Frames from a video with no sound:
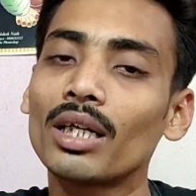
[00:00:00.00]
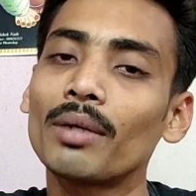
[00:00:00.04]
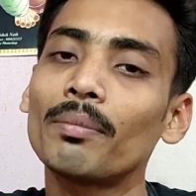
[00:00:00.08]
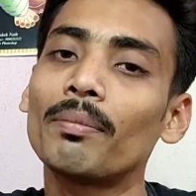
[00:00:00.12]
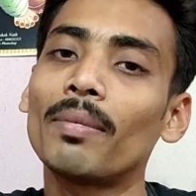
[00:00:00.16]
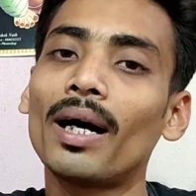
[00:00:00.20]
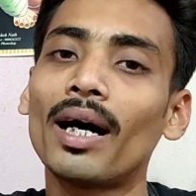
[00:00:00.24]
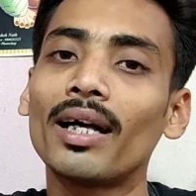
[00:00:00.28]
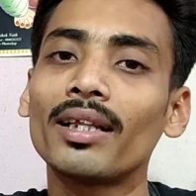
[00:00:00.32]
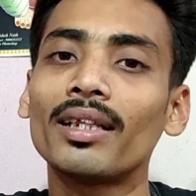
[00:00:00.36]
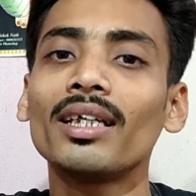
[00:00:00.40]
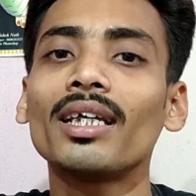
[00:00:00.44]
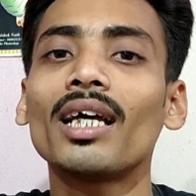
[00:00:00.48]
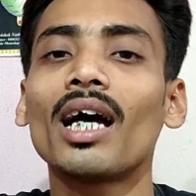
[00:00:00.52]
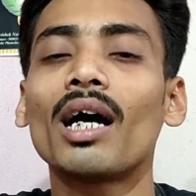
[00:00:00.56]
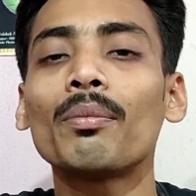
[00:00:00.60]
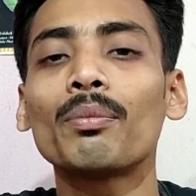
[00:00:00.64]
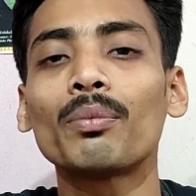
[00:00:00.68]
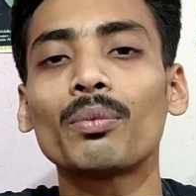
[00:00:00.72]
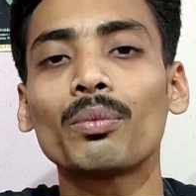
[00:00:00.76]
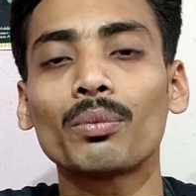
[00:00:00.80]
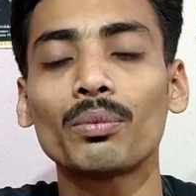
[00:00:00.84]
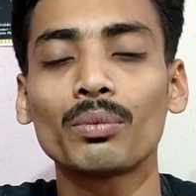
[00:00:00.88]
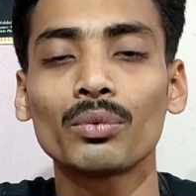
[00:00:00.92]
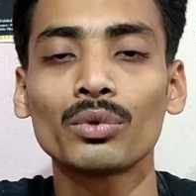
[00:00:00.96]
उसके बाद ही
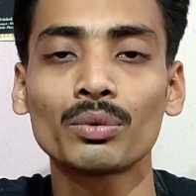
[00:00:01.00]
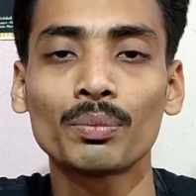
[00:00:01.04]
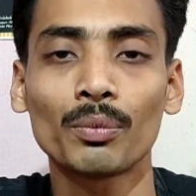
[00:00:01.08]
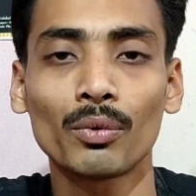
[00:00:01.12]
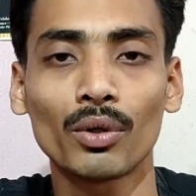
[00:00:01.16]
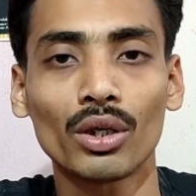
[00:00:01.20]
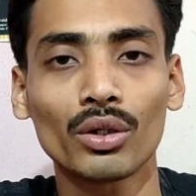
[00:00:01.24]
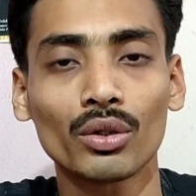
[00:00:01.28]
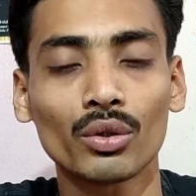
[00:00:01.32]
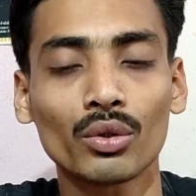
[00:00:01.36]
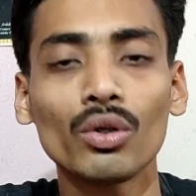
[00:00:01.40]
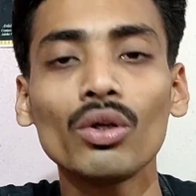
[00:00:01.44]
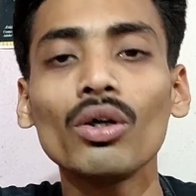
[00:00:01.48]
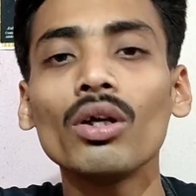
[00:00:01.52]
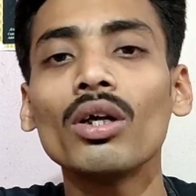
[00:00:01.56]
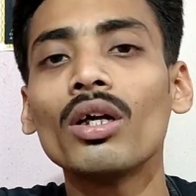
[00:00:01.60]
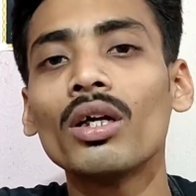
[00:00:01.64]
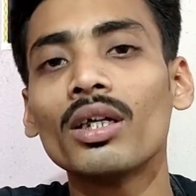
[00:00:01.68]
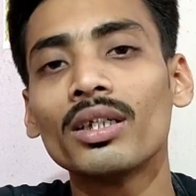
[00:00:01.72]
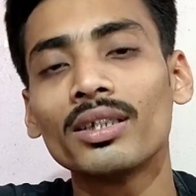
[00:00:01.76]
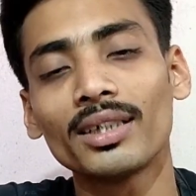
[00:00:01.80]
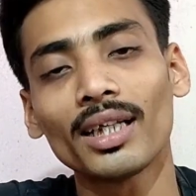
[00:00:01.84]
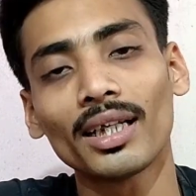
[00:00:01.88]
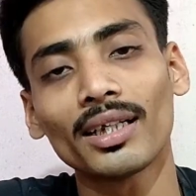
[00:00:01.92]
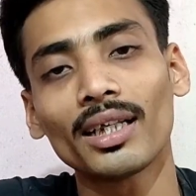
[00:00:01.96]
आप उस प्रोडक्ट को
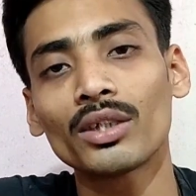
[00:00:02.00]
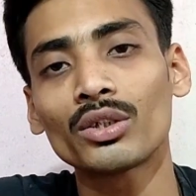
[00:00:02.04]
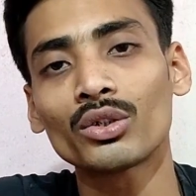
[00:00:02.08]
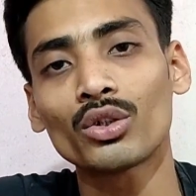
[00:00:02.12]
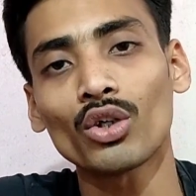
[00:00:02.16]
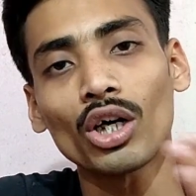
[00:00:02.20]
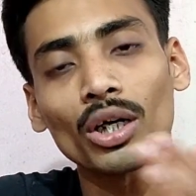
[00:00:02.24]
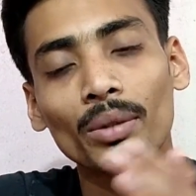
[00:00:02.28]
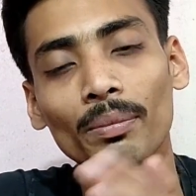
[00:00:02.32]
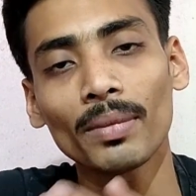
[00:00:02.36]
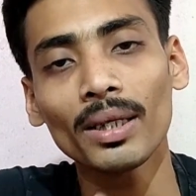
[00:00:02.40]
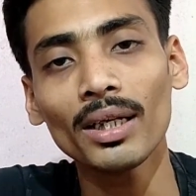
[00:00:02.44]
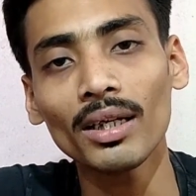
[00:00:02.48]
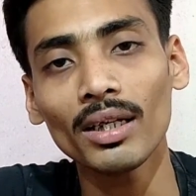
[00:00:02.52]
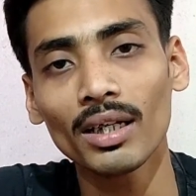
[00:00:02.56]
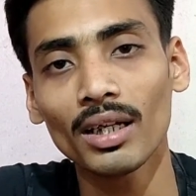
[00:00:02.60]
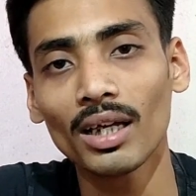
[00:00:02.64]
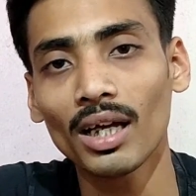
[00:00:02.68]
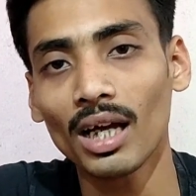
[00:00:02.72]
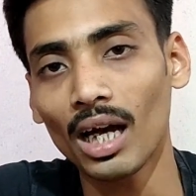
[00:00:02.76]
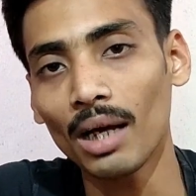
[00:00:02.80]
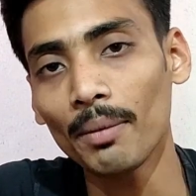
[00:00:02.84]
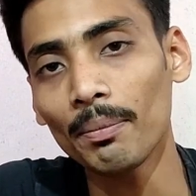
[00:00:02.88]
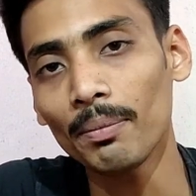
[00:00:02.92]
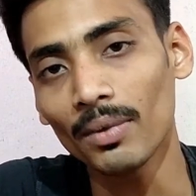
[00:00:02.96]
ज़्यादा स्टॉक में
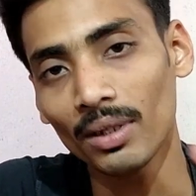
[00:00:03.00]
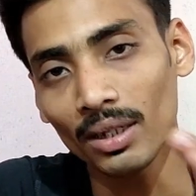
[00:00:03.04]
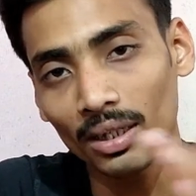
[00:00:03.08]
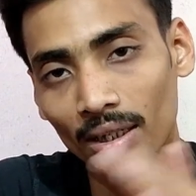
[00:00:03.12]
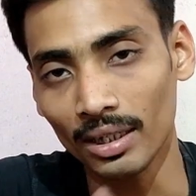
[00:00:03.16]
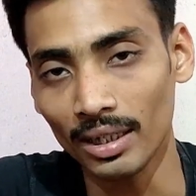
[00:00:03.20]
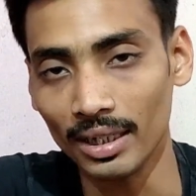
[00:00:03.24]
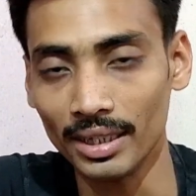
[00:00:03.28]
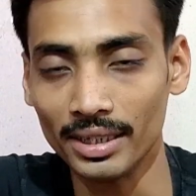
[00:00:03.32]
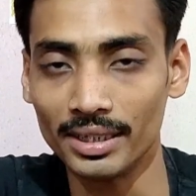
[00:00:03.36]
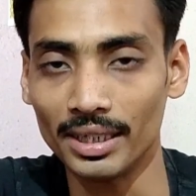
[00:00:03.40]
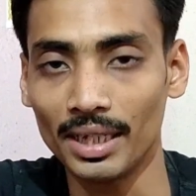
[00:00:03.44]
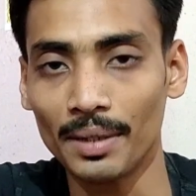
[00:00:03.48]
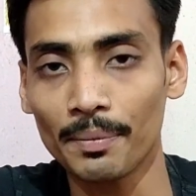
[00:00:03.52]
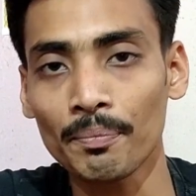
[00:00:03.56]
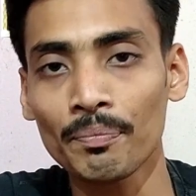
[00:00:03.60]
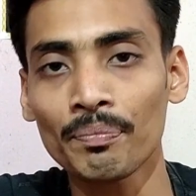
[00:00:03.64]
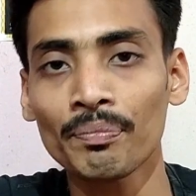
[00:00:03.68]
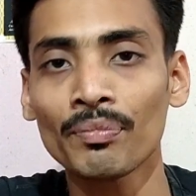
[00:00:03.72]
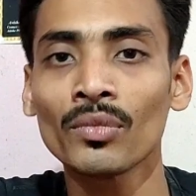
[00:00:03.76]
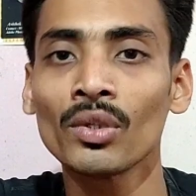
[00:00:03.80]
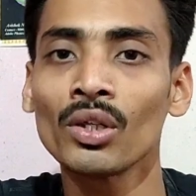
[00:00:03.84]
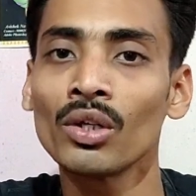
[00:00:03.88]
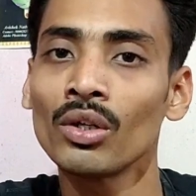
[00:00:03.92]
आप लीजिए